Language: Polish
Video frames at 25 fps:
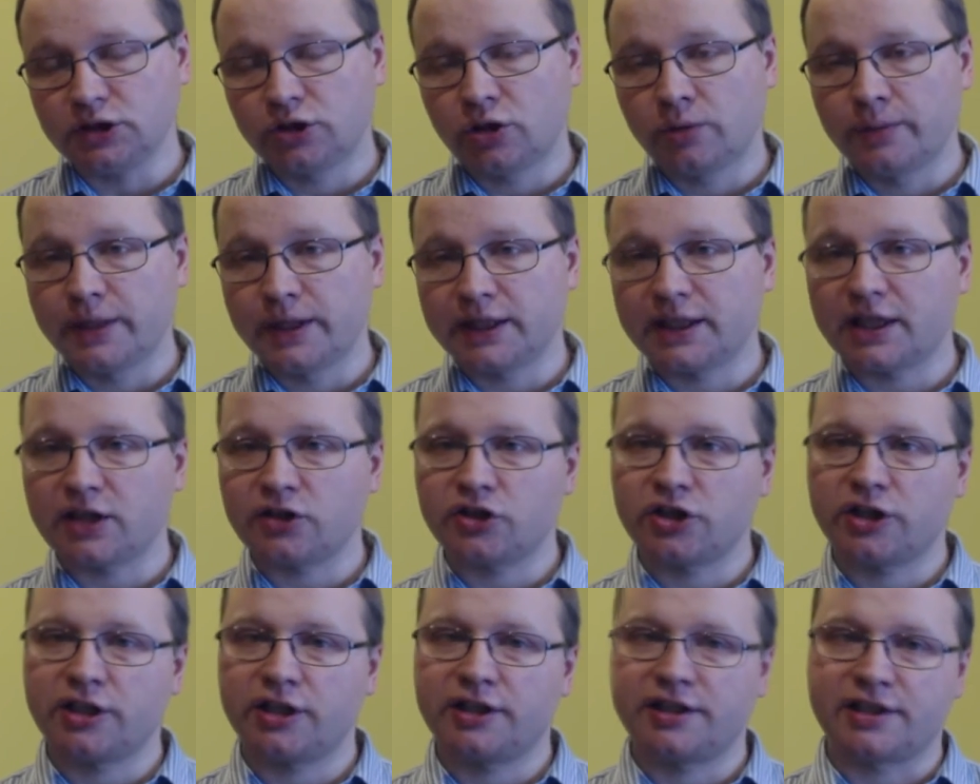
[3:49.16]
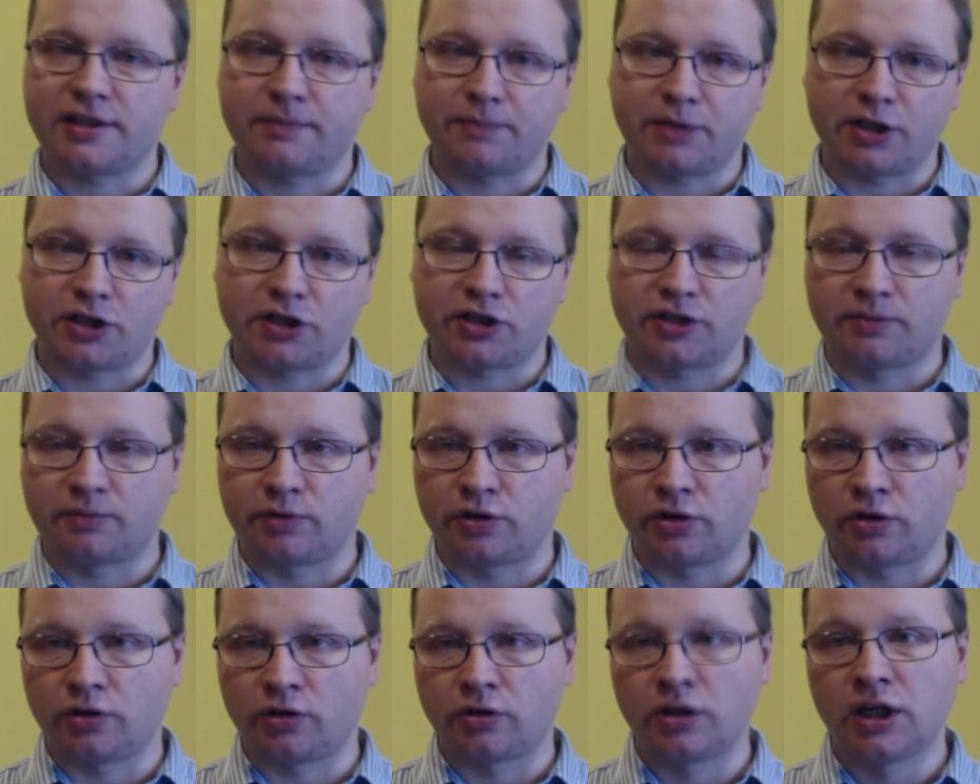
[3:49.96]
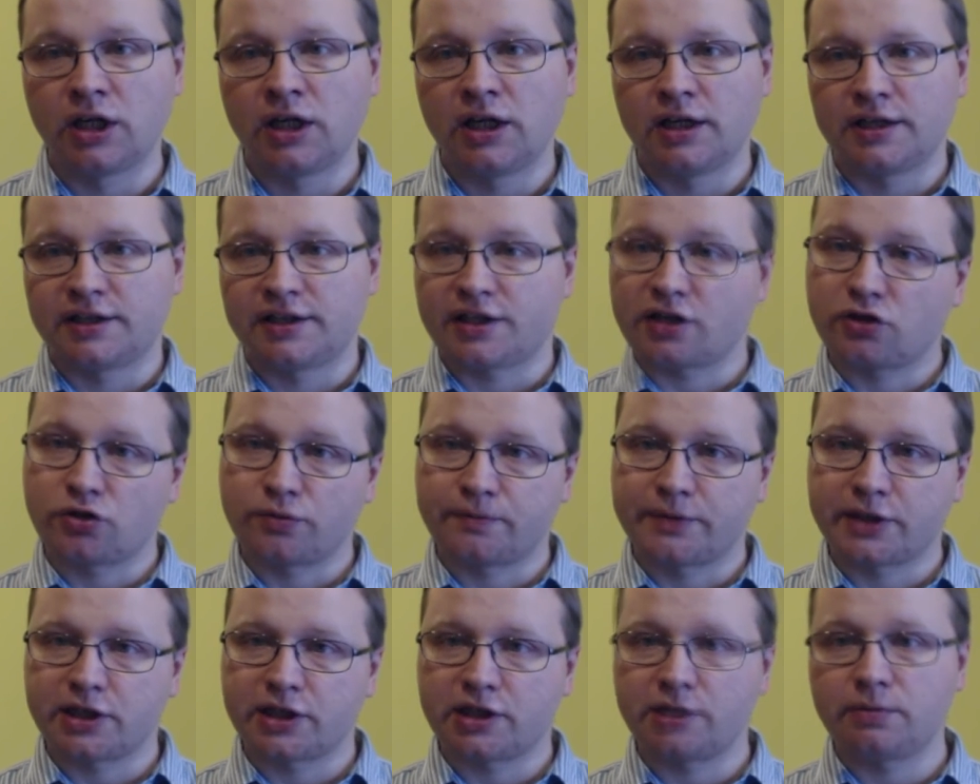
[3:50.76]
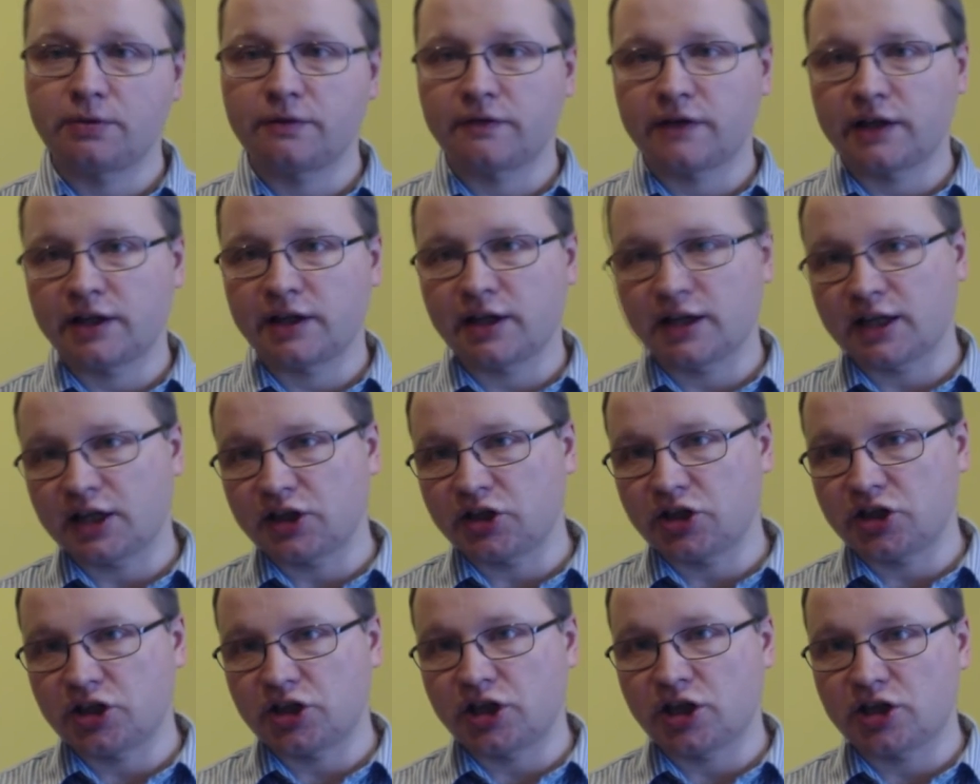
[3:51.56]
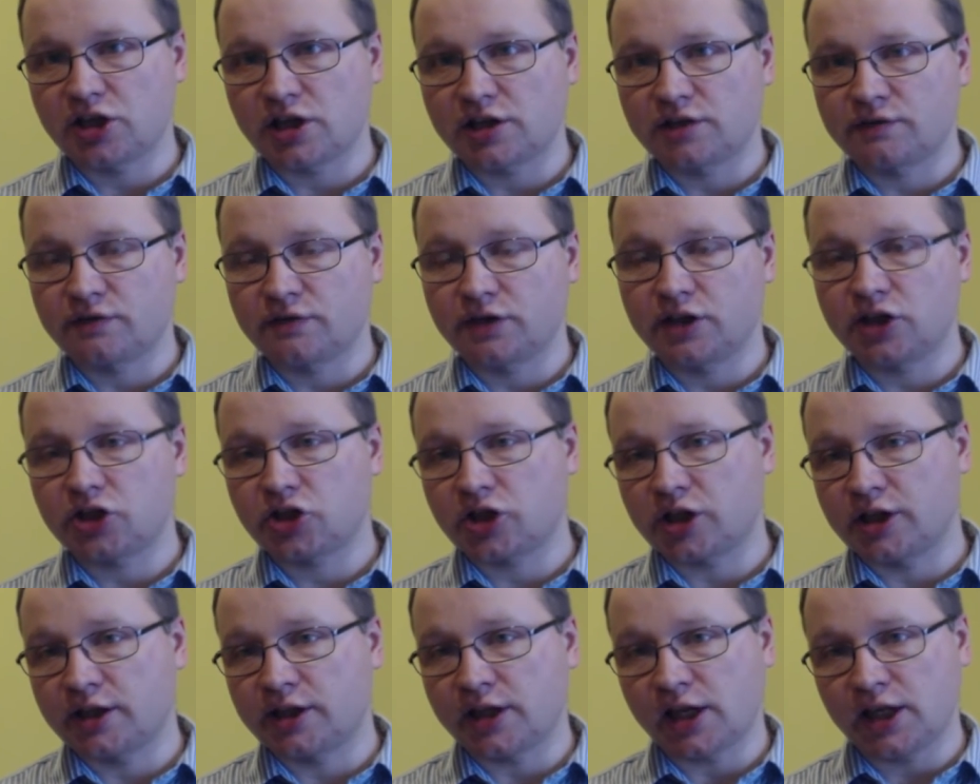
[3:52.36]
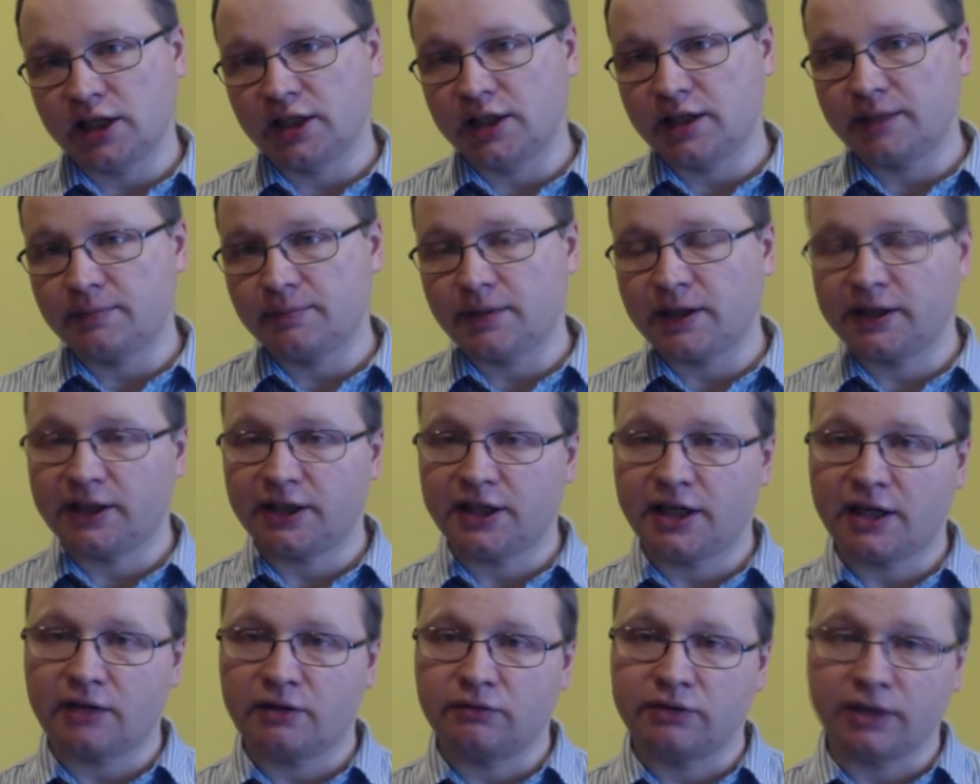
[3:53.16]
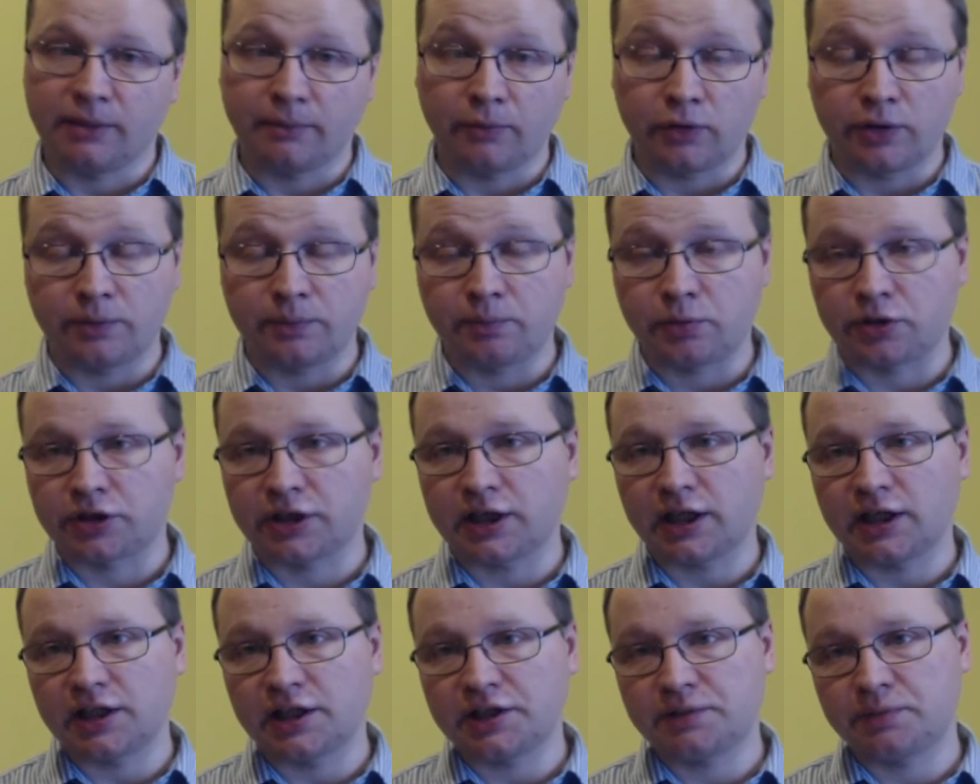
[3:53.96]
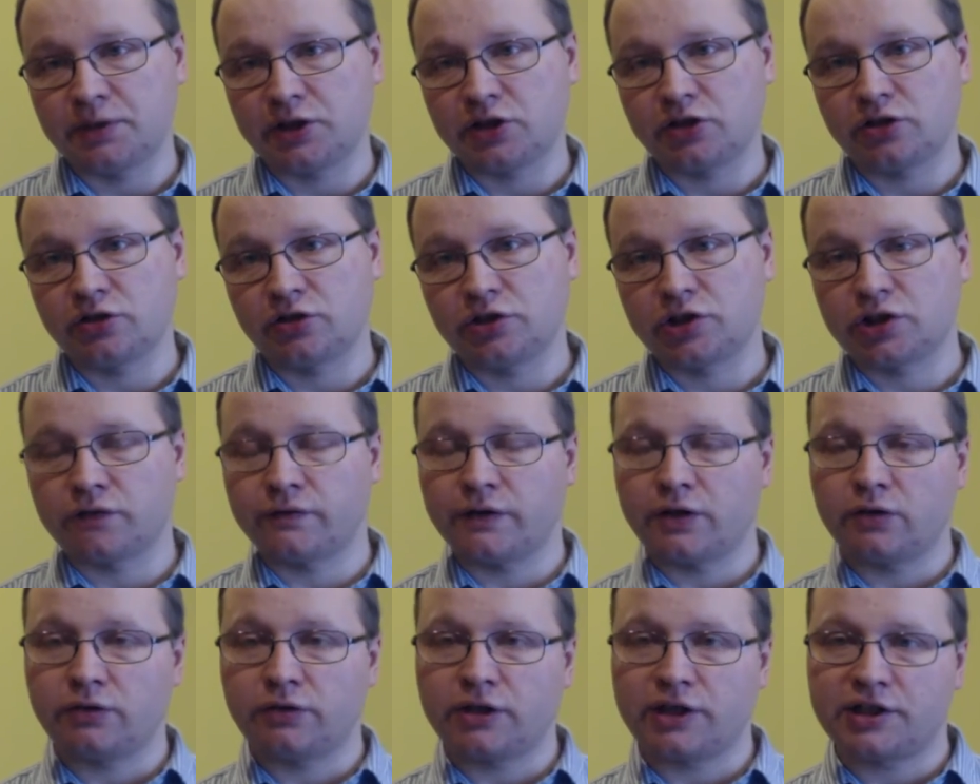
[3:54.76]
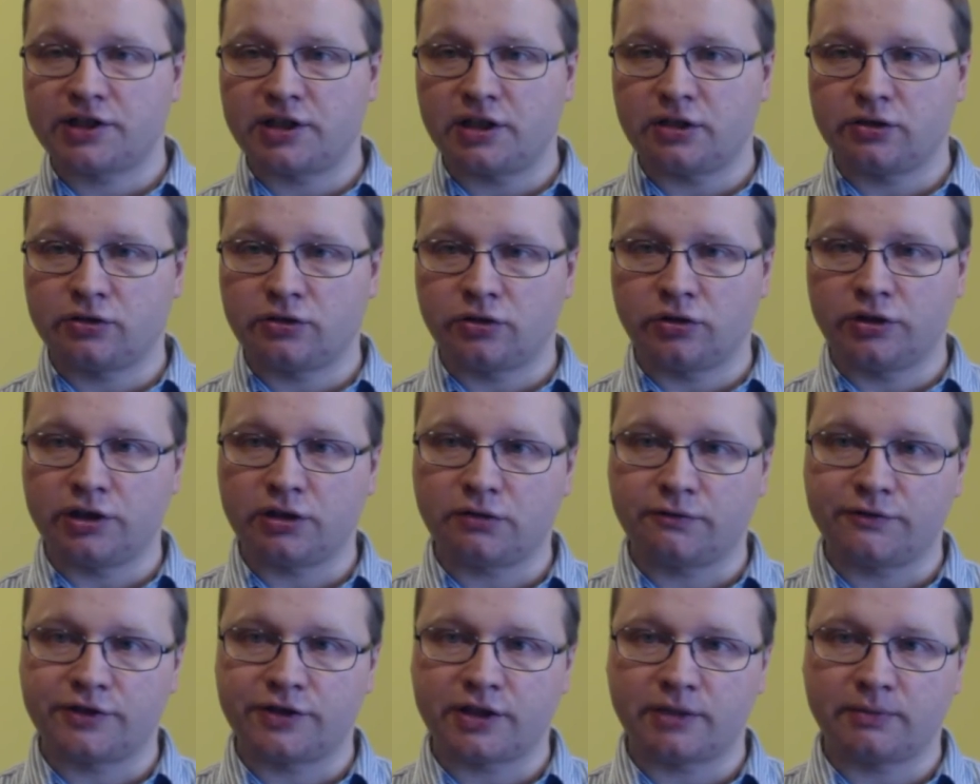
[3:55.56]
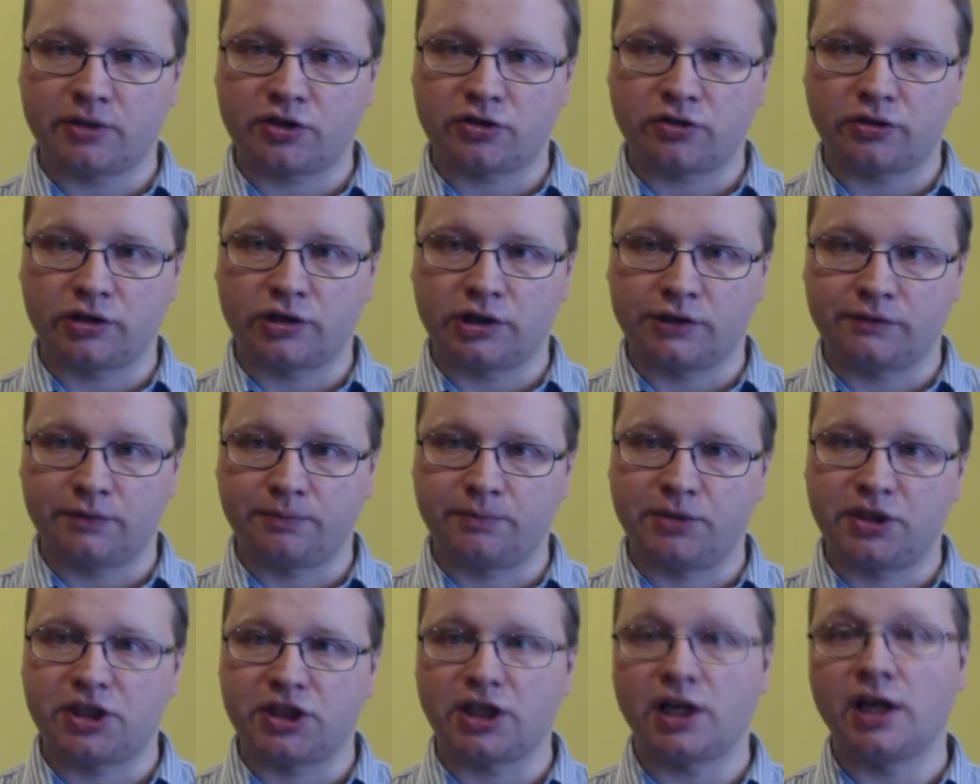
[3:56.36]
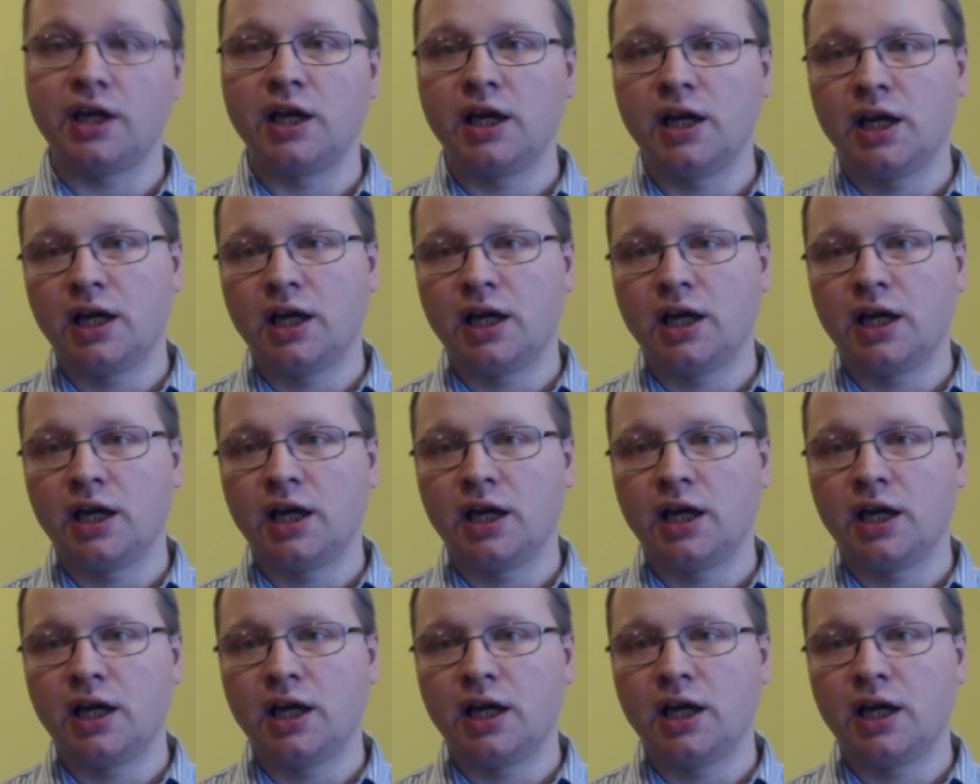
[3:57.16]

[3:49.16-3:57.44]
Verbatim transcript: komentarze. Zapraszam do zasubskrybowania, naciśnięcia dzwoneczka na inne materiały na moje portale społecznościowe oraz do linków zamieszczonych w opisie.